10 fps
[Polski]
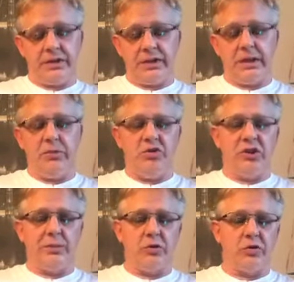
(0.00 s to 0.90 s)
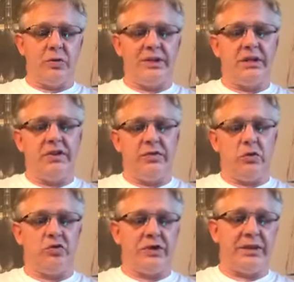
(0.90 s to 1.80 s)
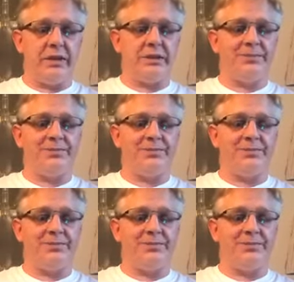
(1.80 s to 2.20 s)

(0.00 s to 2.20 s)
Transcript: i ten kamień się tam odkłada i tworzy, tak?